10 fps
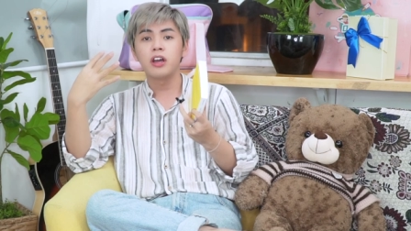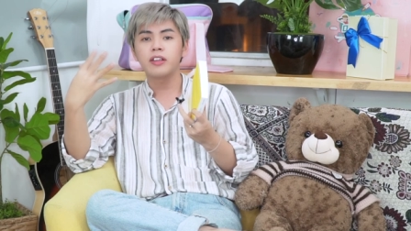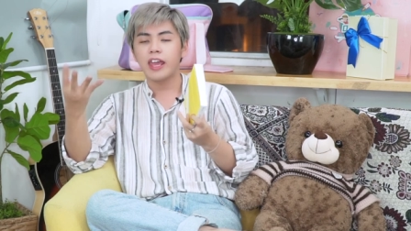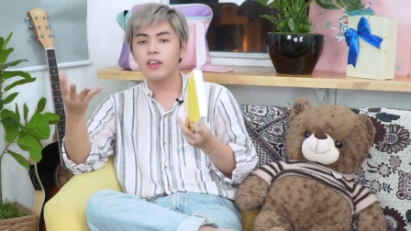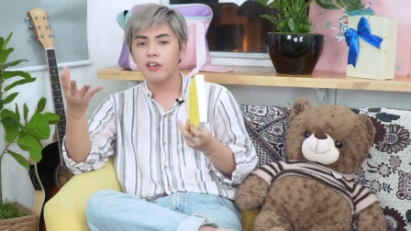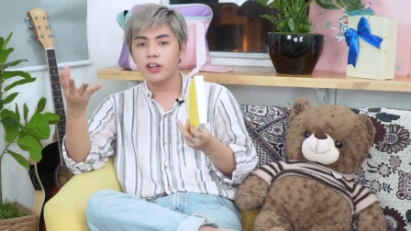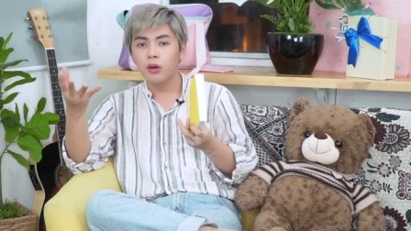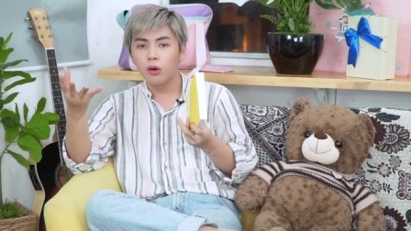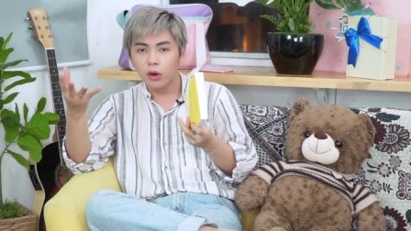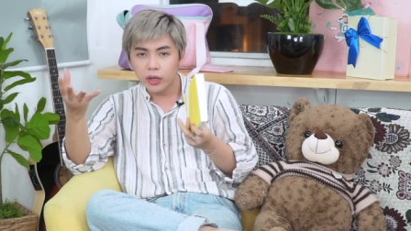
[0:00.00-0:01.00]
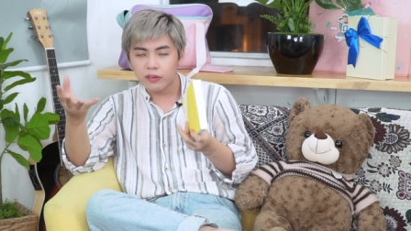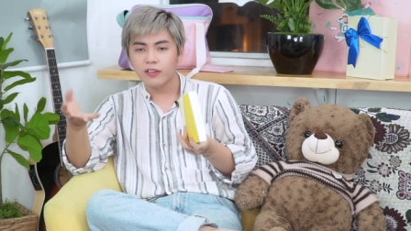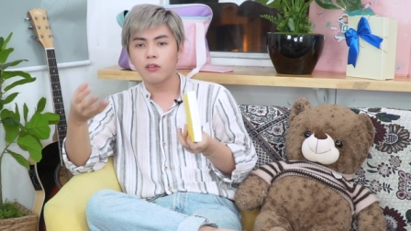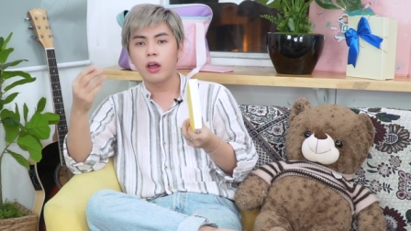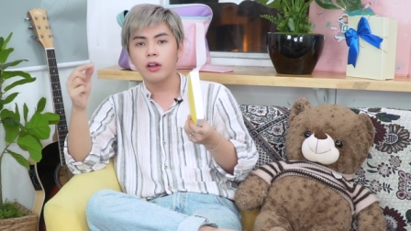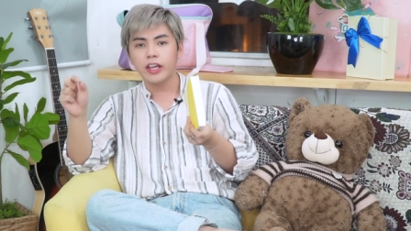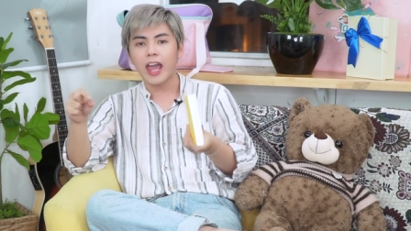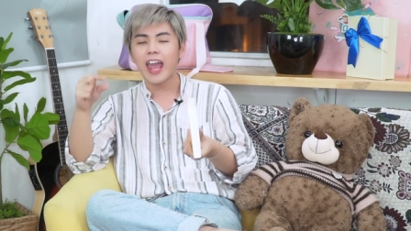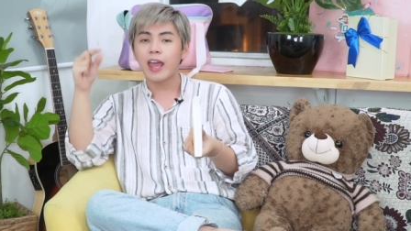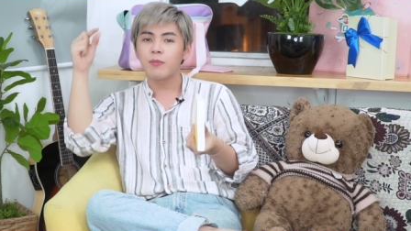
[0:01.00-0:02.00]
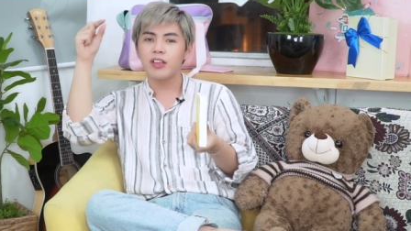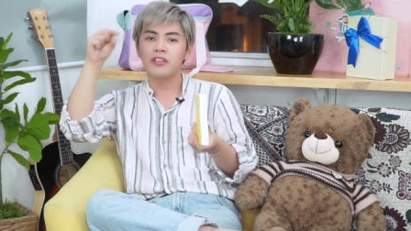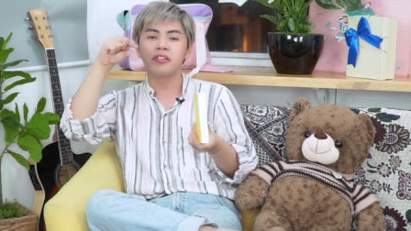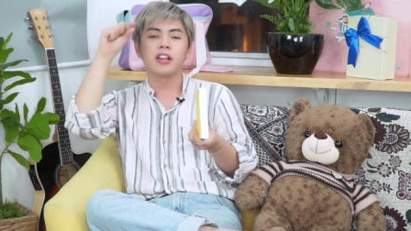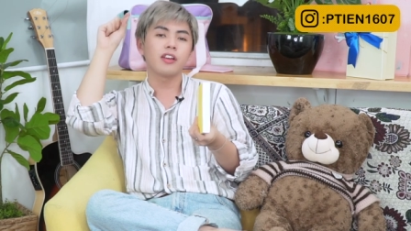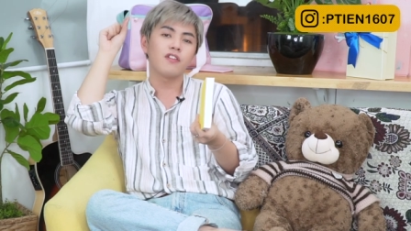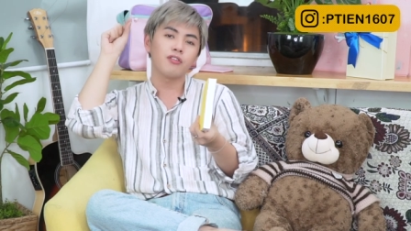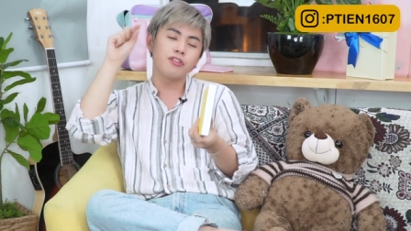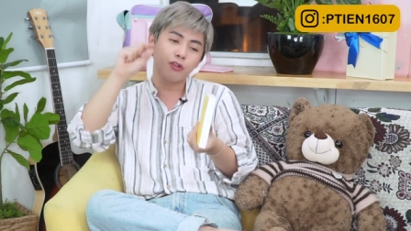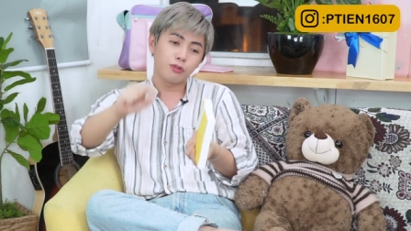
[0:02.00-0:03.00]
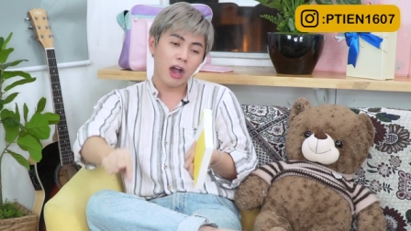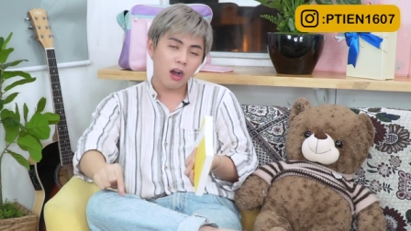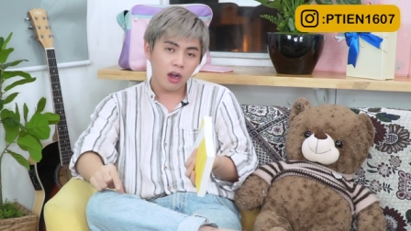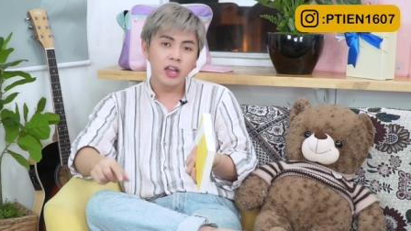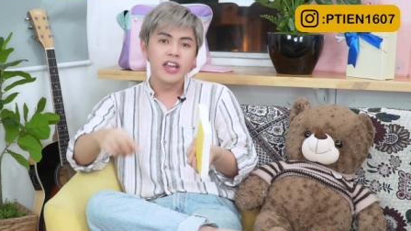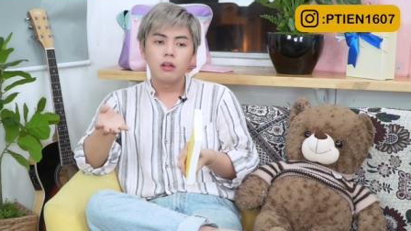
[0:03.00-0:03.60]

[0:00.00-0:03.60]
đơn giản như vậy thôi, và sau đó thì các em sẽ dựa trên cái ví dụ đó